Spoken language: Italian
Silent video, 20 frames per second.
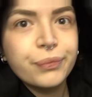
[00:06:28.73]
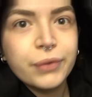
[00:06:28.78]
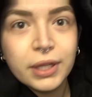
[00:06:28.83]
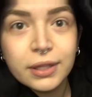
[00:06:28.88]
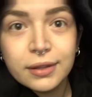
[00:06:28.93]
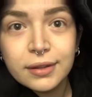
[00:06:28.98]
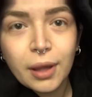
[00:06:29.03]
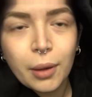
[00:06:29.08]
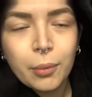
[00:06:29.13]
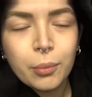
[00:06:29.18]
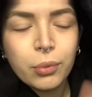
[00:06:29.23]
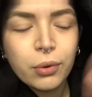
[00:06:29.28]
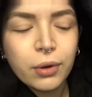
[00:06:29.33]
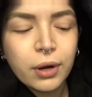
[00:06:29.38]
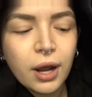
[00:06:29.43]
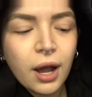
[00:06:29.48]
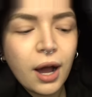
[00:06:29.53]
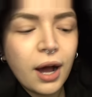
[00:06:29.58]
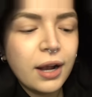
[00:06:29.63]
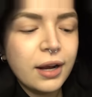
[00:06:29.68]
in tempo
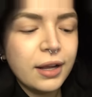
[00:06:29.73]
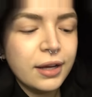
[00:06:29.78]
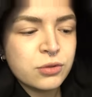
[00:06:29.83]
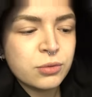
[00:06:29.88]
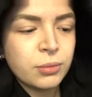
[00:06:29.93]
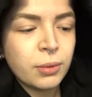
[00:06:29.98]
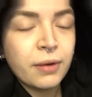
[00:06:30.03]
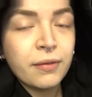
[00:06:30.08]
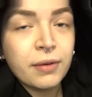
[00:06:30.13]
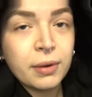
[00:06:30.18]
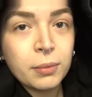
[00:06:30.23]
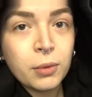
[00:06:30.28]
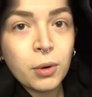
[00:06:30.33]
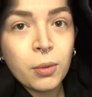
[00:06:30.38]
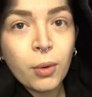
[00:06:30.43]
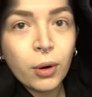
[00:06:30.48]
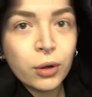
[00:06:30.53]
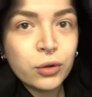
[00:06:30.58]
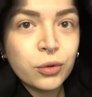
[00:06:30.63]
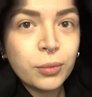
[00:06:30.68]
reale insomma avremo
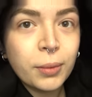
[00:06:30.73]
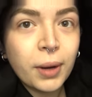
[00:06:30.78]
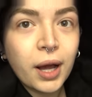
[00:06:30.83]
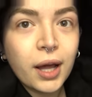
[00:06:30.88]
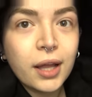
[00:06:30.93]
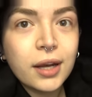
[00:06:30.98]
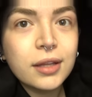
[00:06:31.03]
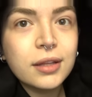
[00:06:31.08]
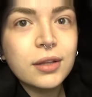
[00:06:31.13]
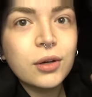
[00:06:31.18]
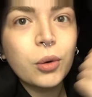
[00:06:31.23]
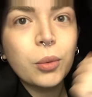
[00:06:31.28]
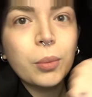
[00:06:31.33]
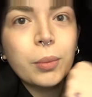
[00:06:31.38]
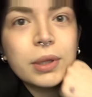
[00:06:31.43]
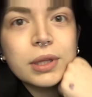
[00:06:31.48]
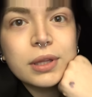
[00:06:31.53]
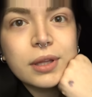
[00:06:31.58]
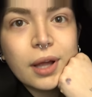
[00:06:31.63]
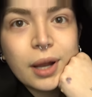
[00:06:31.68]
modo magari di
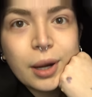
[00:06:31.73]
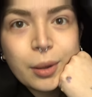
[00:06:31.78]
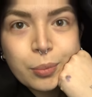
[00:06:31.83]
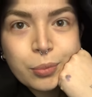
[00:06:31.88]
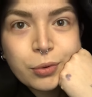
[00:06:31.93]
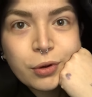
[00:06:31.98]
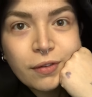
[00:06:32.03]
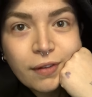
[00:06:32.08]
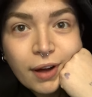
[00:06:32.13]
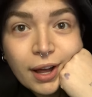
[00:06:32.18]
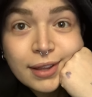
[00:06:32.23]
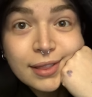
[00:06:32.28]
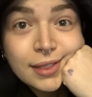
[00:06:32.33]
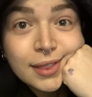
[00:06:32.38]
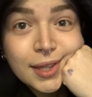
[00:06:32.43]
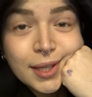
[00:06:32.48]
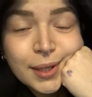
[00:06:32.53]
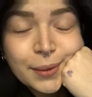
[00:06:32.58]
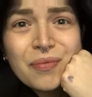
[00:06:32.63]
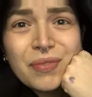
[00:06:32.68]
commentare più
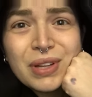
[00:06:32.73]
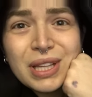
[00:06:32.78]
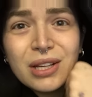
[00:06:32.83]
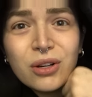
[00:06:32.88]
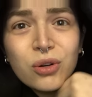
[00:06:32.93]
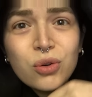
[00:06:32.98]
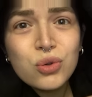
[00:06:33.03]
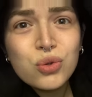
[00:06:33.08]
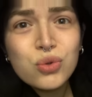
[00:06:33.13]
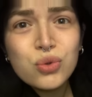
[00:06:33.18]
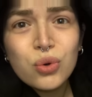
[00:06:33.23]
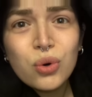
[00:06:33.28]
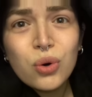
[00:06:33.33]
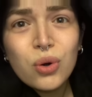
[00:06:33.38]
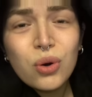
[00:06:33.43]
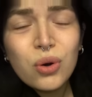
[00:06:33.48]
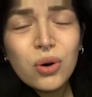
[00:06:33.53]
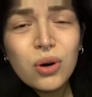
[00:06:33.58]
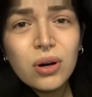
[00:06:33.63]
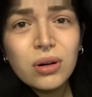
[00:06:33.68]
avanti vi dico
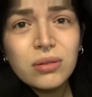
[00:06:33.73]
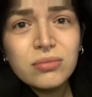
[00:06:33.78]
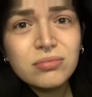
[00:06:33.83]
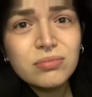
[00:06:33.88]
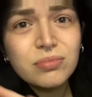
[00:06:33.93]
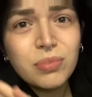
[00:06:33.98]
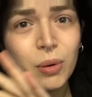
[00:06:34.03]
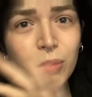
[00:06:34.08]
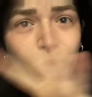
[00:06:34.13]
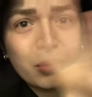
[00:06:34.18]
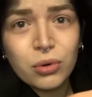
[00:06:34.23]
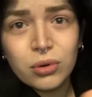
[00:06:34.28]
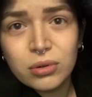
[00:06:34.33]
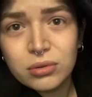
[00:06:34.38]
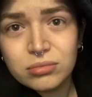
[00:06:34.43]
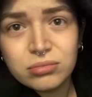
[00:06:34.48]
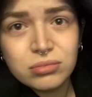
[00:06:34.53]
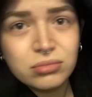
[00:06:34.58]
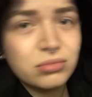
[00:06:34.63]
solo proprio